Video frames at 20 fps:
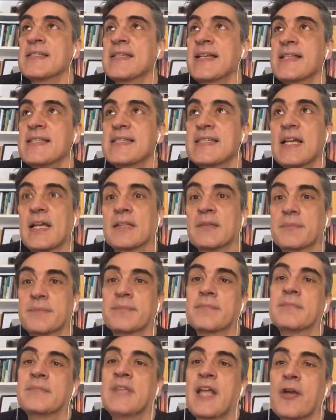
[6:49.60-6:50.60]
senza
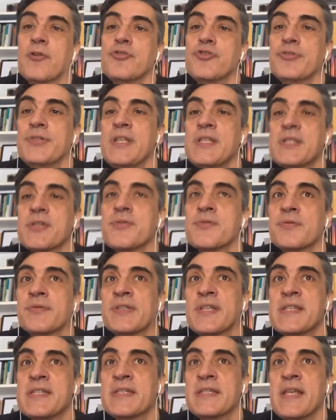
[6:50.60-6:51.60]
dare un giudizio
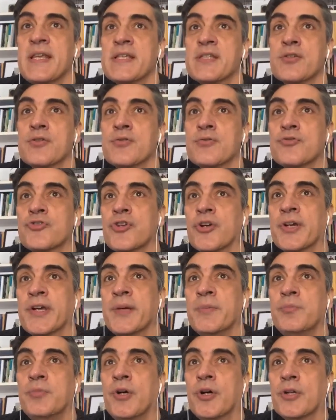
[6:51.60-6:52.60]
su te stesso, su ciò
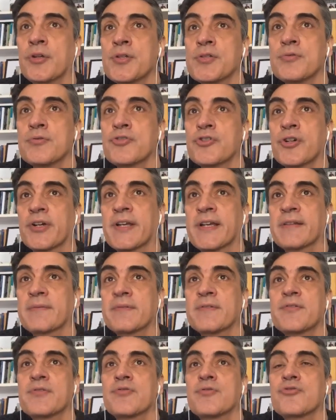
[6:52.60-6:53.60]
che è buono, su
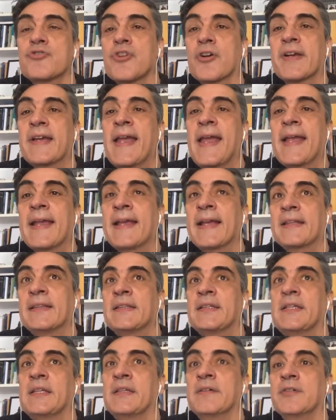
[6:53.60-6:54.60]
su ciò che è
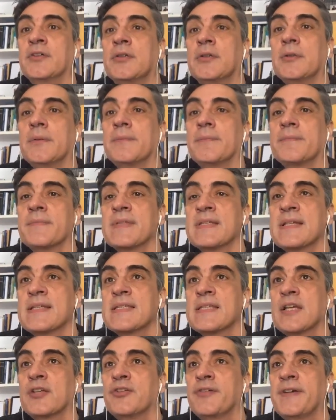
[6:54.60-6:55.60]
cattivo,
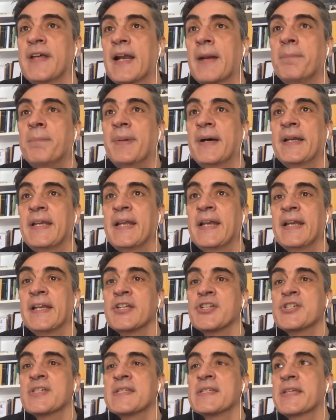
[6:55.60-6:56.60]
senza dover apparire
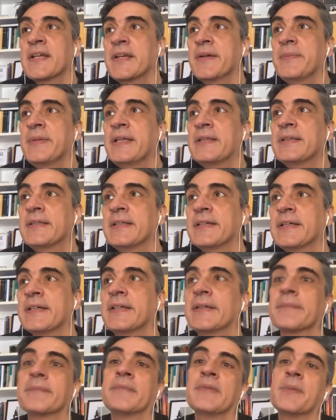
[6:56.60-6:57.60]

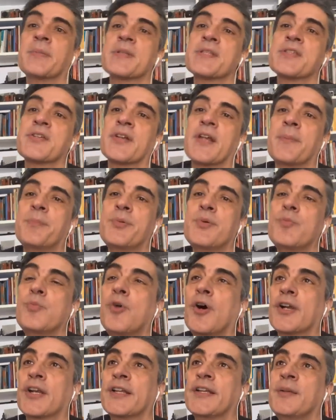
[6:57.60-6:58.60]
necessariamente la persona più
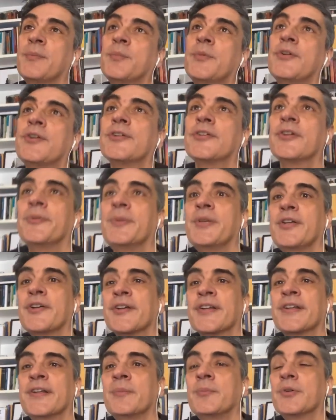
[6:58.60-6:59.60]
buona del mondo,
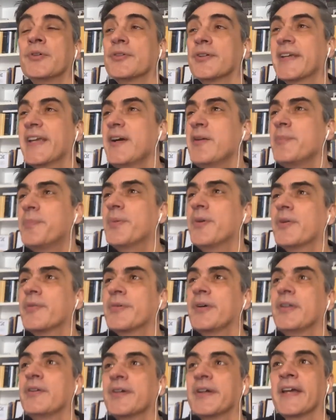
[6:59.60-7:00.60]
migliore del mondo, che è un po'
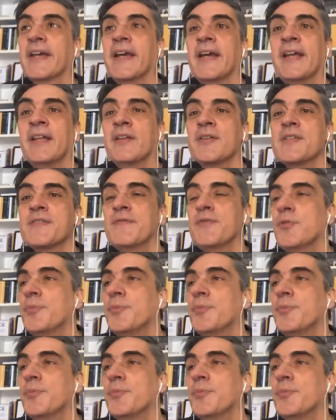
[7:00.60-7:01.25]
quello che lo